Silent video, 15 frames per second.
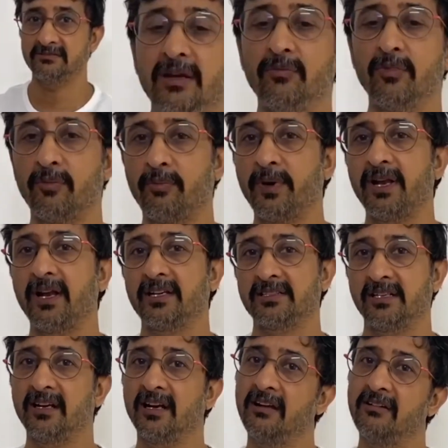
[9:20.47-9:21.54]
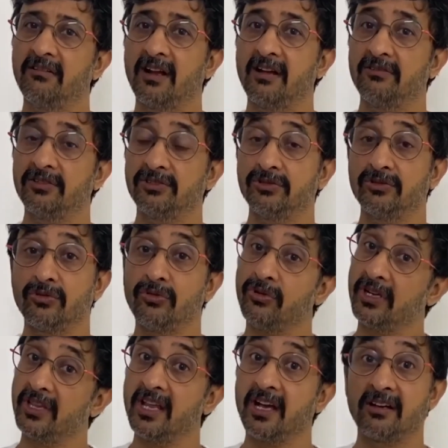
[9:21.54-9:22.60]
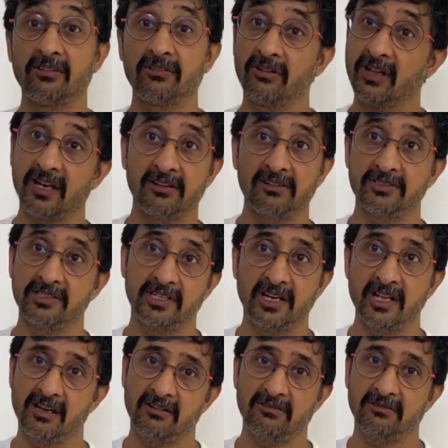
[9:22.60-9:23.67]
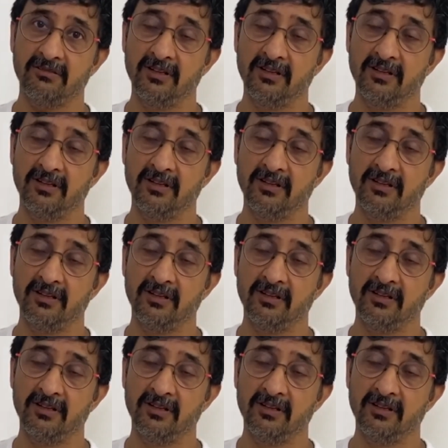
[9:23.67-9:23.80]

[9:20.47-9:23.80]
ఈ ముప్పై లక్షల్లో రావచ్చు కోటి దాకా కూడా వెళ్ళచ్చు ఇండియాలో